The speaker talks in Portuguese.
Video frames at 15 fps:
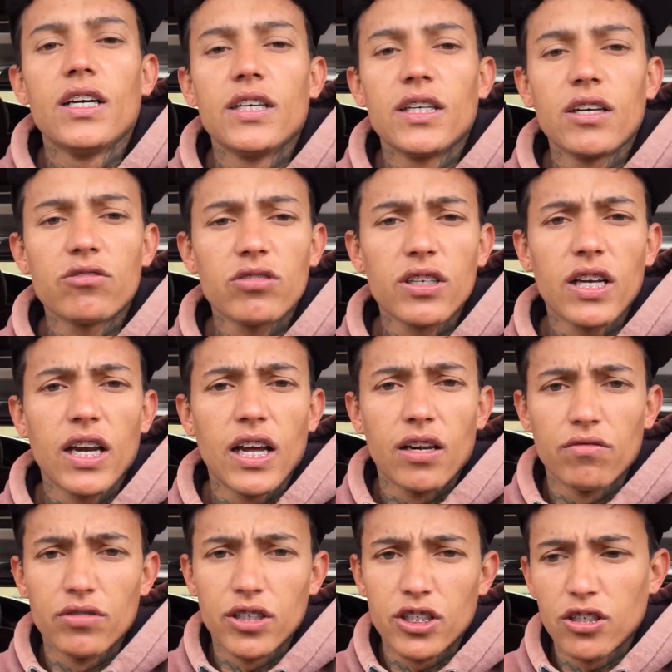E é isso aí, galera.
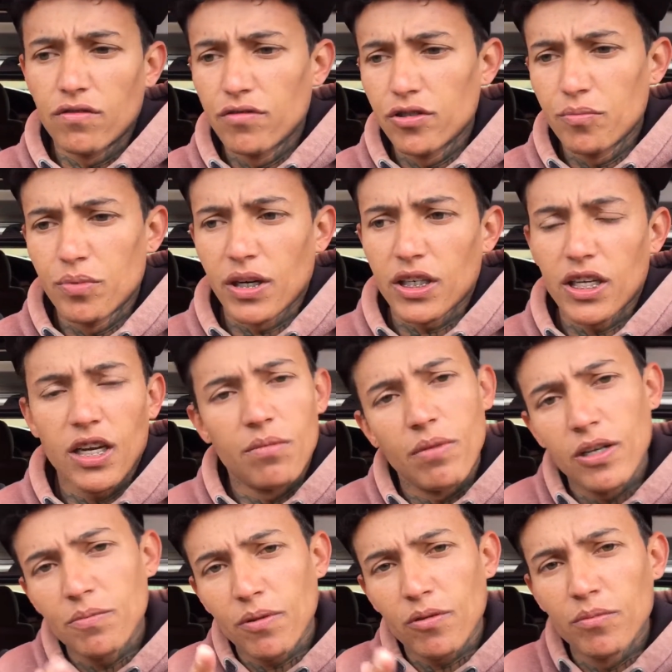Eu vou deixar o vídeo por aqui. Era
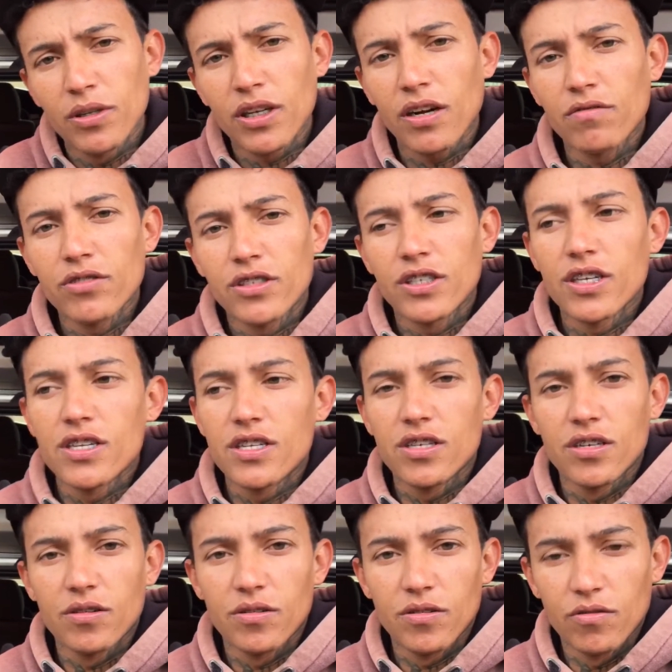mais pra comunicar vocês,
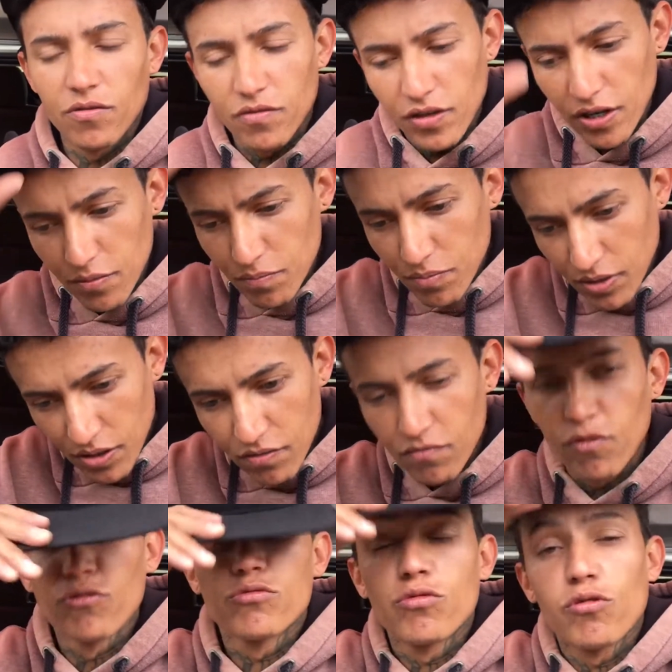hein? O Felipe
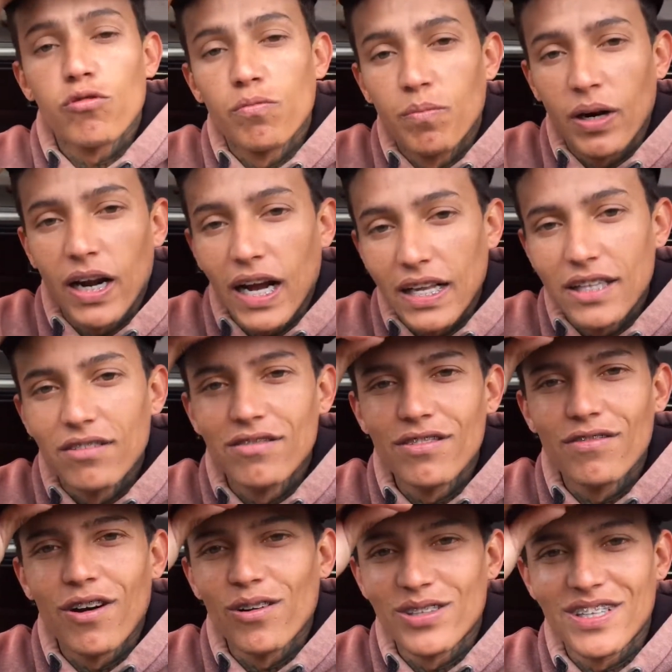voltou com o pancadão de
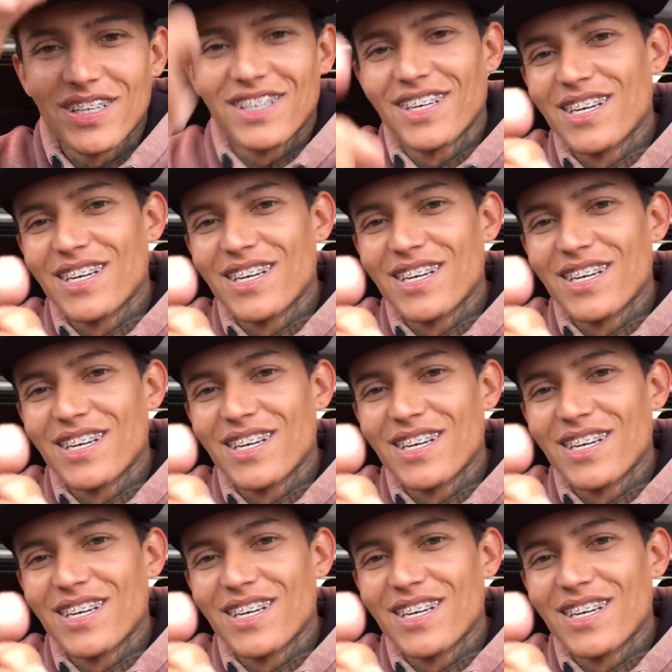volta.